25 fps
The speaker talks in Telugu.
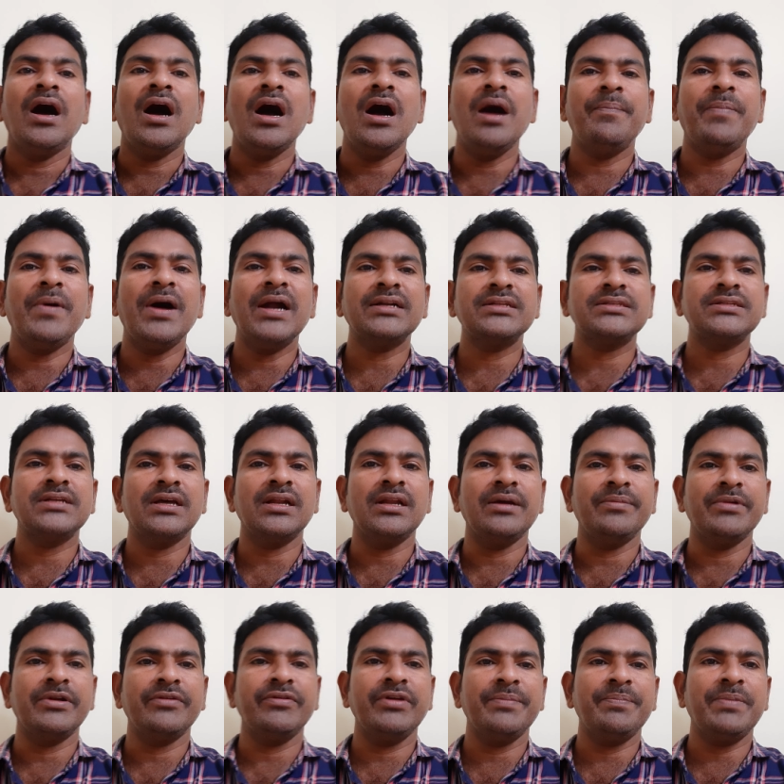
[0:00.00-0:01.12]
ఆ పాఠశాల
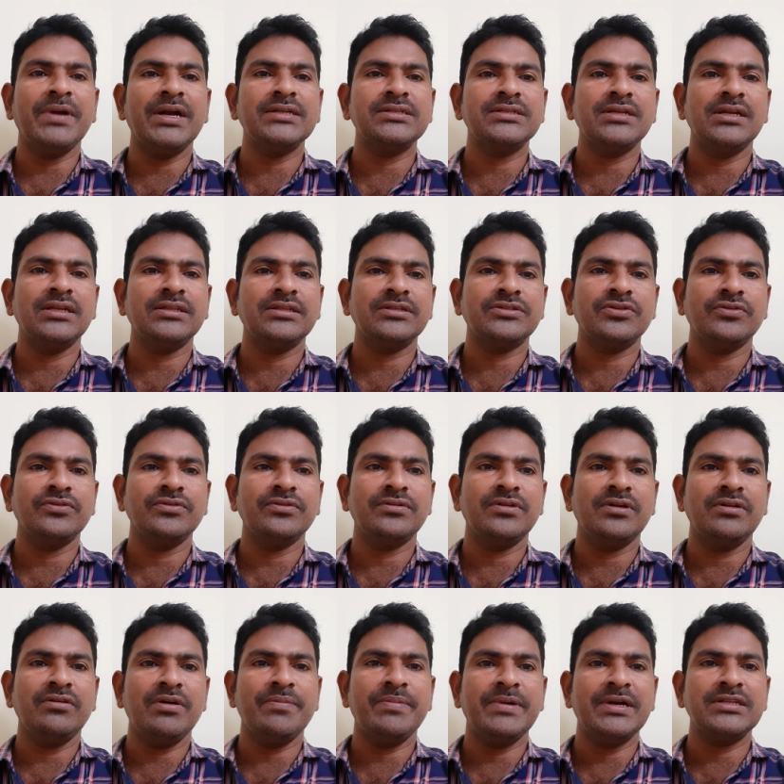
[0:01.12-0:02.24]
మనం ఏ పాఠశాల అయితే
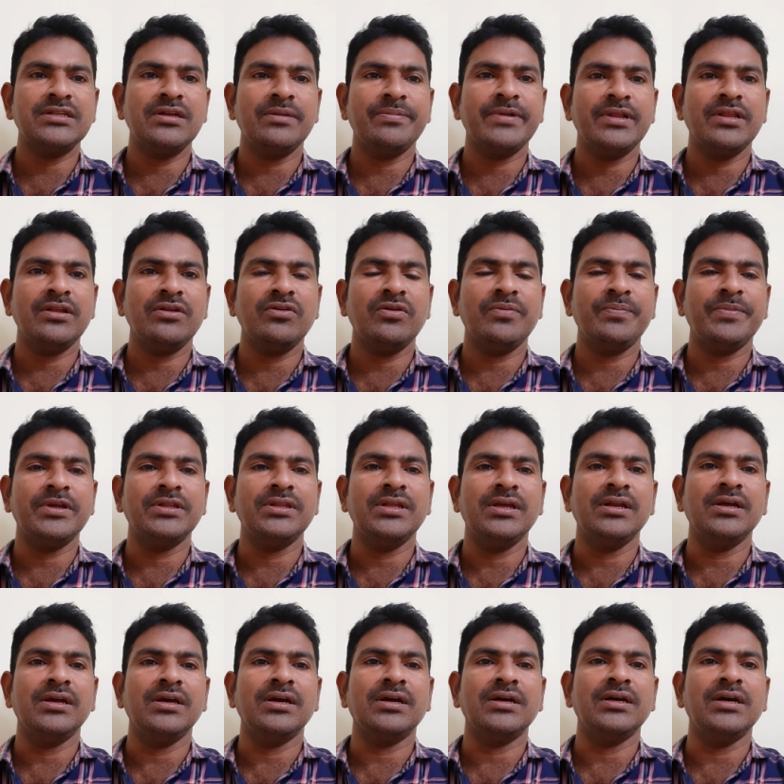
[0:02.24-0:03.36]
చదువుతున్నాం ఆ పాఠశాల
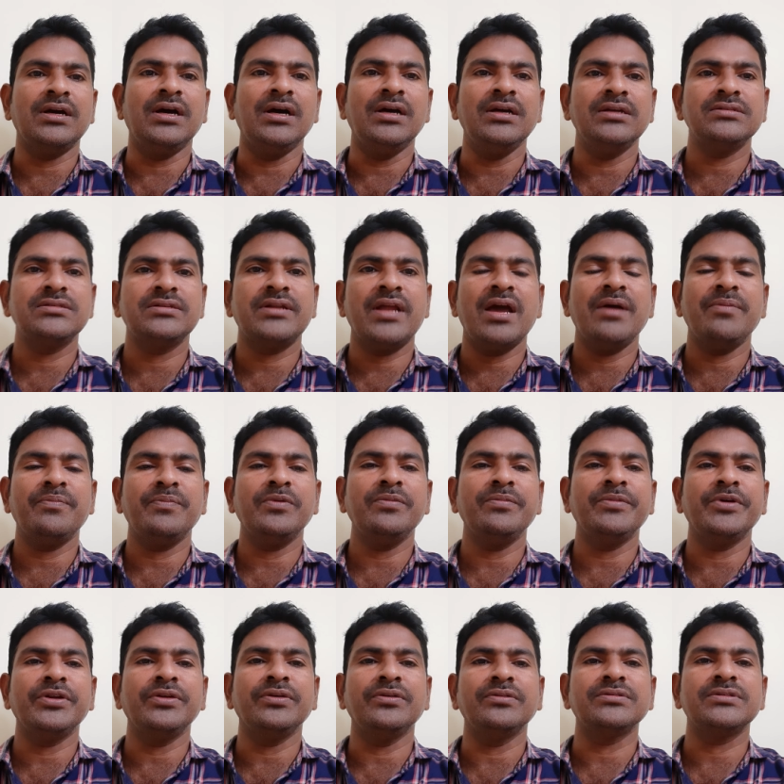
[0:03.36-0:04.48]
ప్రధానోపాధ్యాయుల యొక్క స్టాంపు
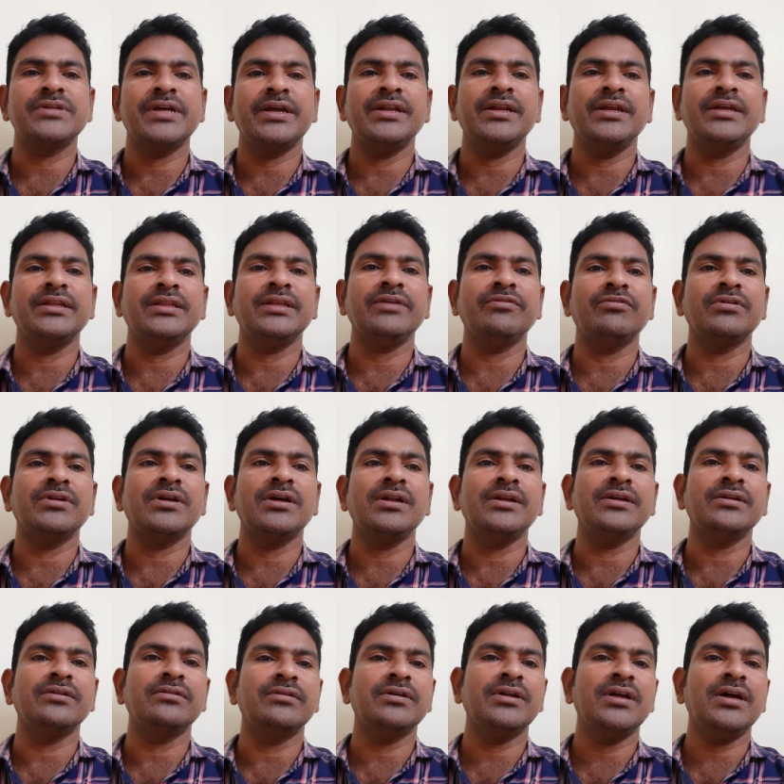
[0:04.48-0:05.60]
మరియు సైన్ అయితే
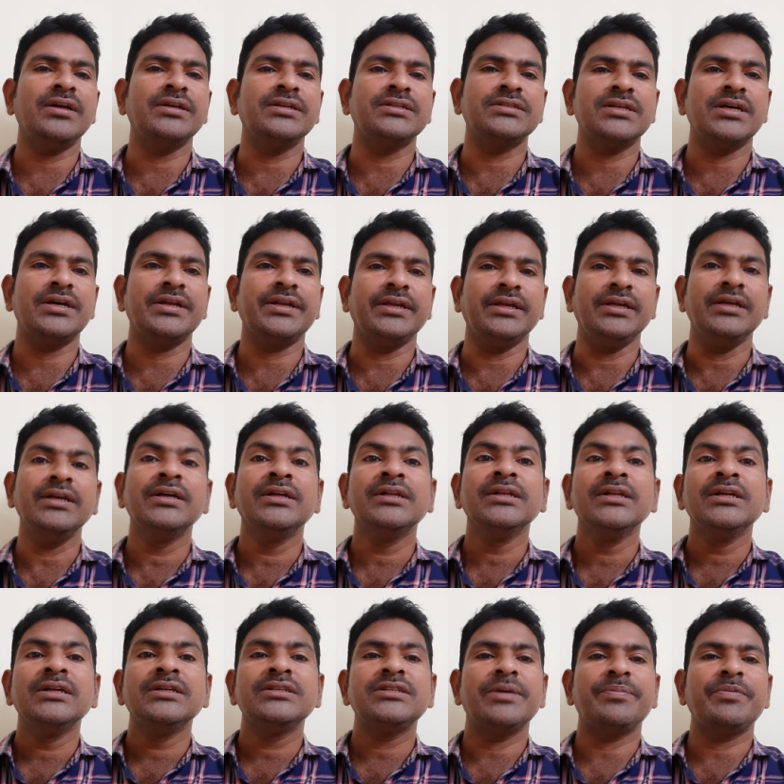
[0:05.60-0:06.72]
ఉండాలని కూడా ఈసారి
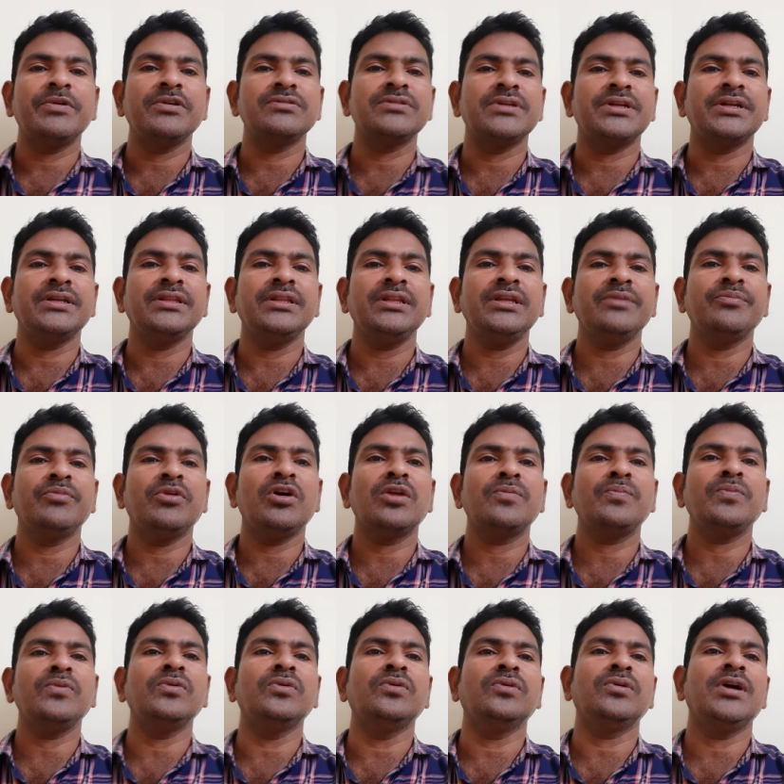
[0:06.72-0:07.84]
చెప్పడం జరిగింది ఈ
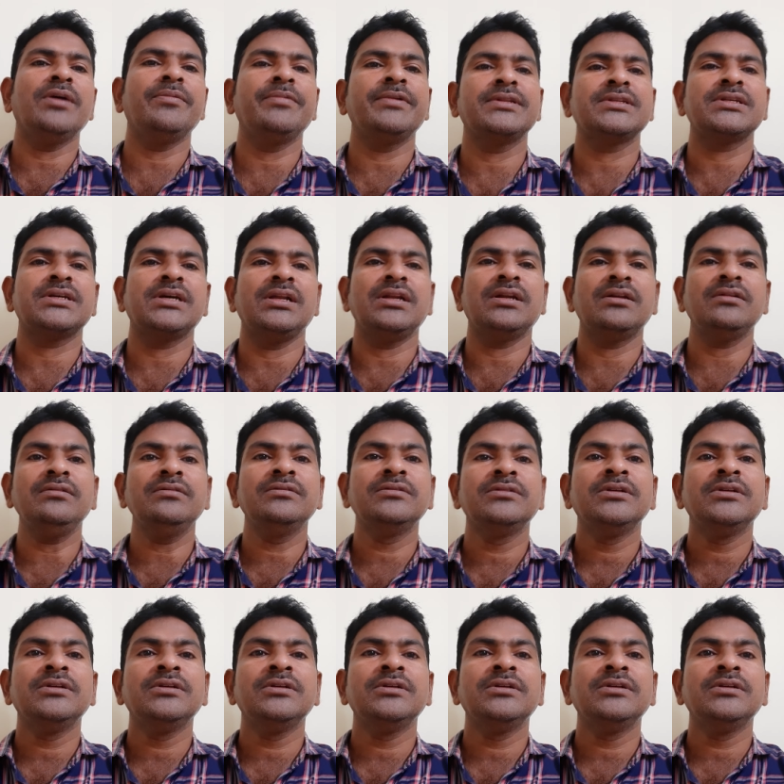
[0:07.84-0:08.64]
మార్పులు గమనించగలరు